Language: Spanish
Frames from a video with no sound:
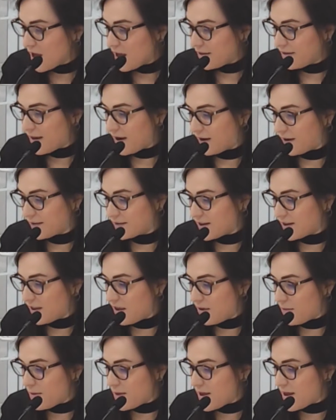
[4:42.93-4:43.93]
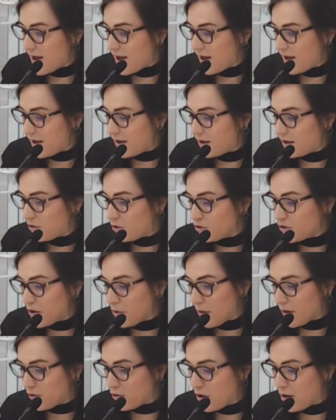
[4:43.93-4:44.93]
ya que se debía eh,
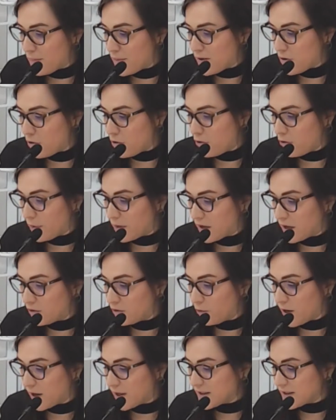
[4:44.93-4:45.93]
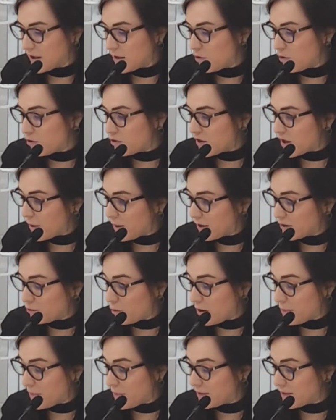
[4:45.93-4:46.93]
continuar con el periodo de gobernatura que se encontraba
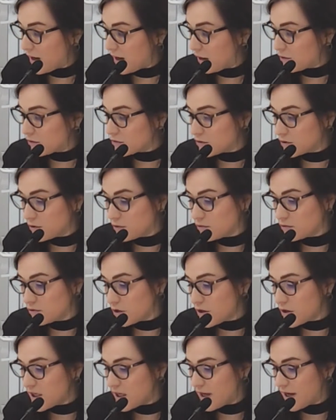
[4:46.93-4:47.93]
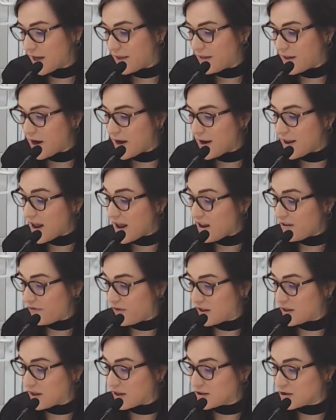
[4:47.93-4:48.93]
actualmente en la Constitución y que generaría la
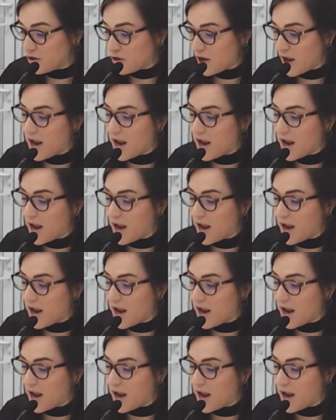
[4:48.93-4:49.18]
afectación